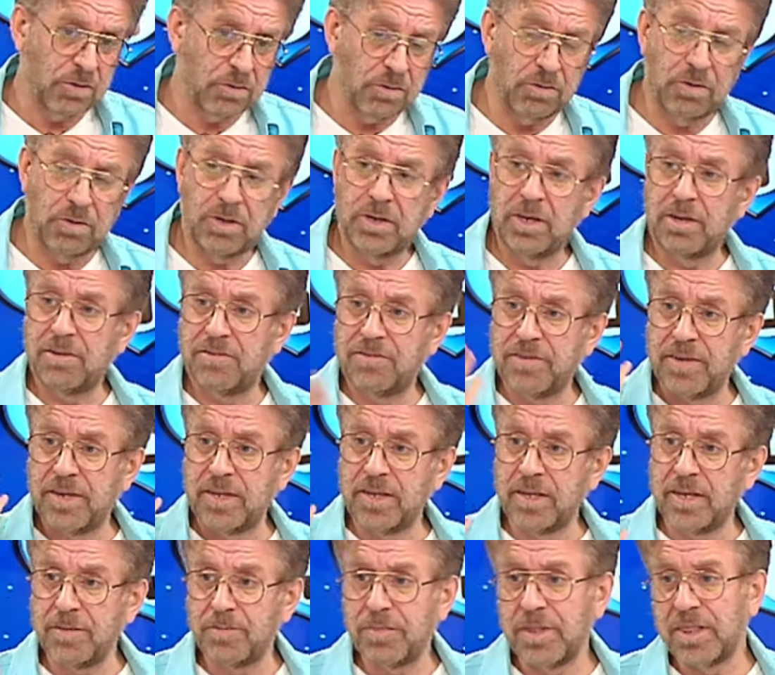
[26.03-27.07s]
كل
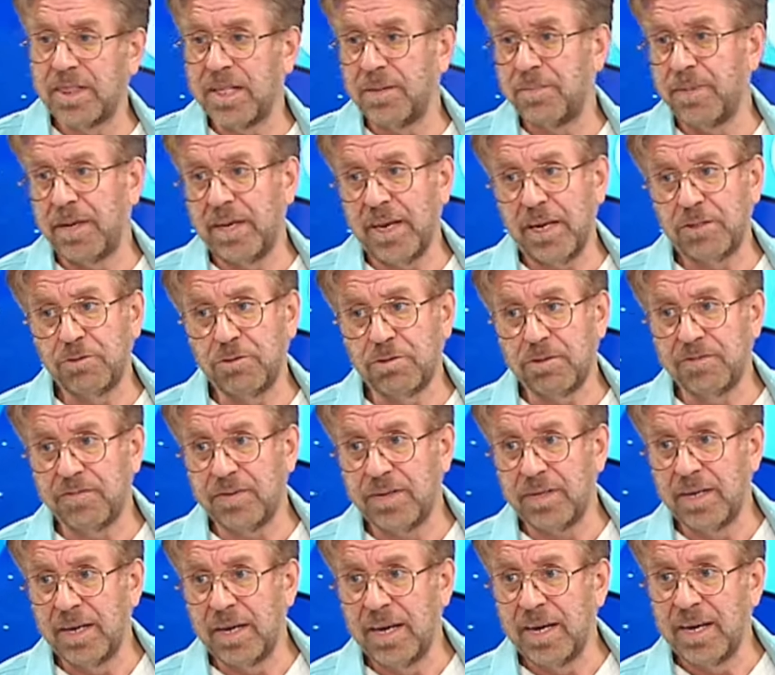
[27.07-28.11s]
الفريق مثل ما يحدث
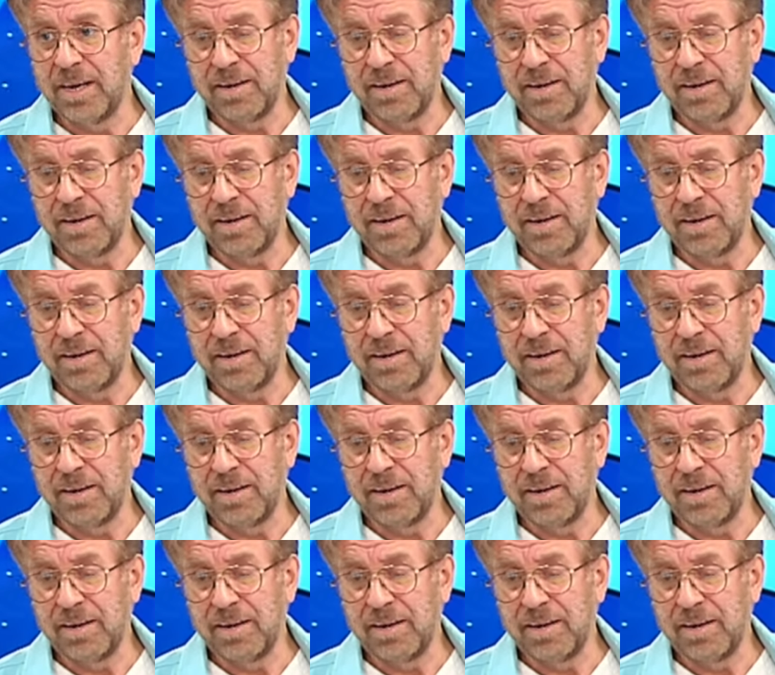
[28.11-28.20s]
في